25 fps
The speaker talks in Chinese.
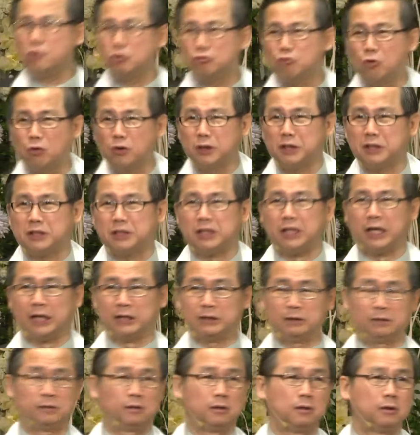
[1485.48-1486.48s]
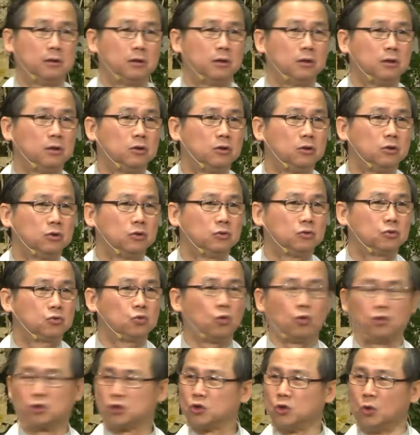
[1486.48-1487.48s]
多的钱
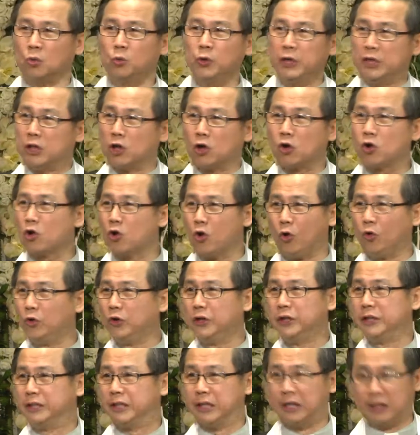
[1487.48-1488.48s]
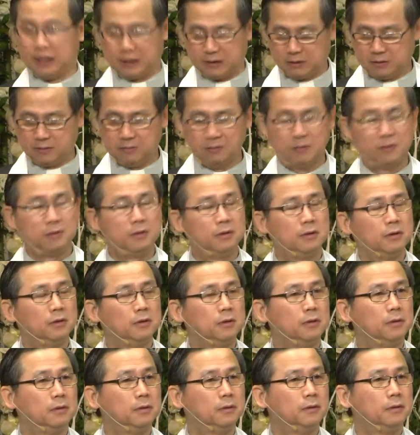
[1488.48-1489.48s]
做所谓的功德
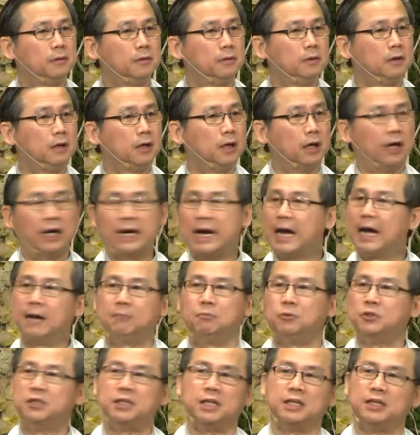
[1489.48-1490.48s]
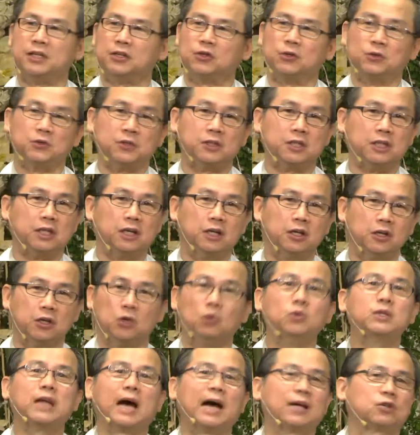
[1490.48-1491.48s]
而看不见的东西，由
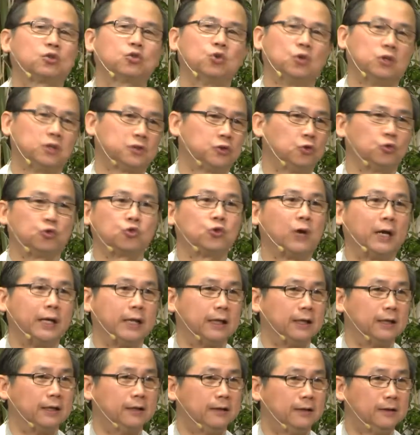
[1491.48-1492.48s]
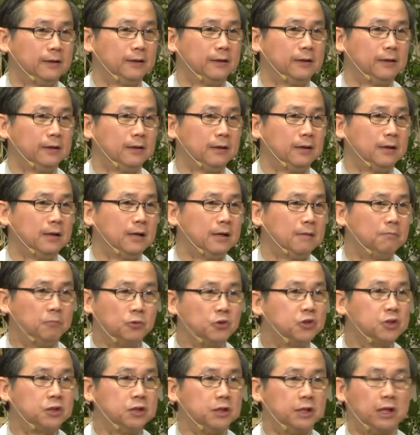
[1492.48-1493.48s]
他说就算了，不
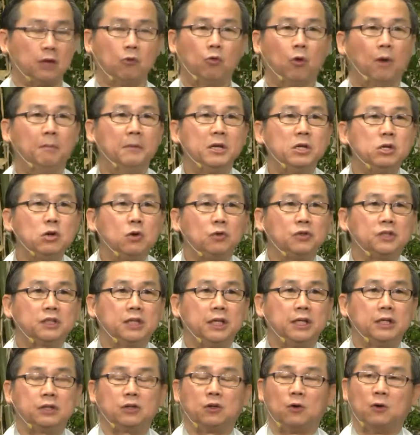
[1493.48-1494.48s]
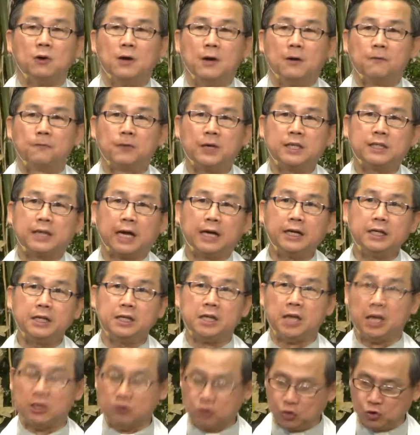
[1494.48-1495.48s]
是，我们用这一种非常
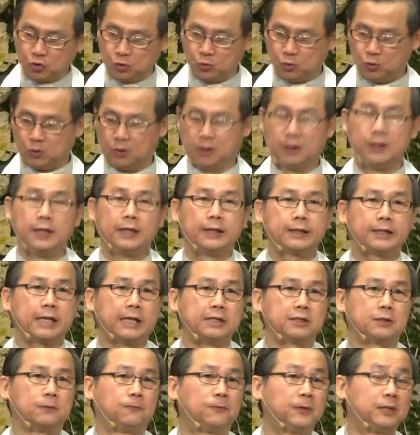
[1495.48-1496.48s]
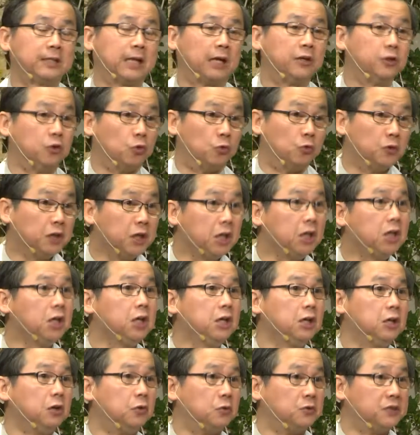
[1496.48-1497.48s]
严肃但是非常有意义、
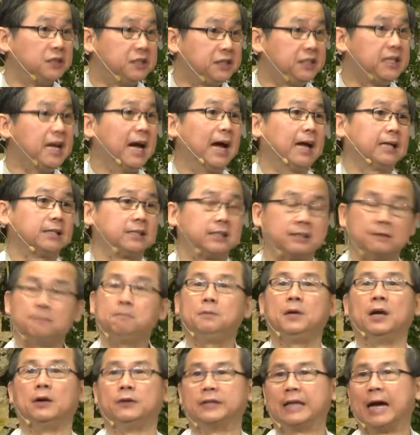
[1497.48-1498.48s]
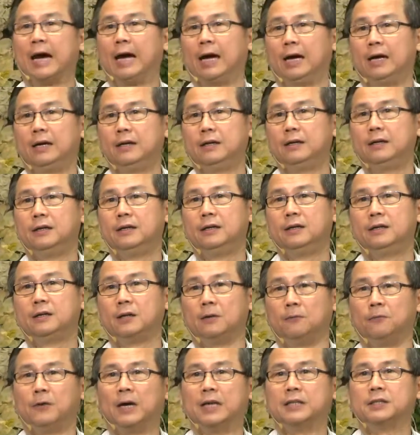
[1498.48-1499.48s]
有价值表达的
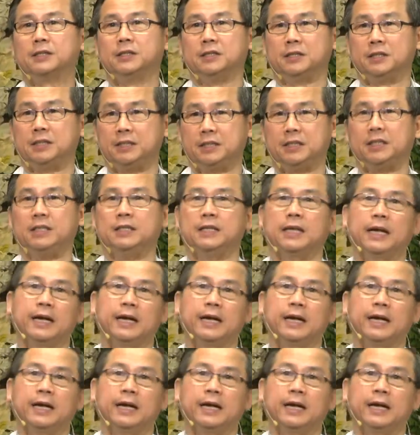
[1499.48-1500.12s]
方式去期待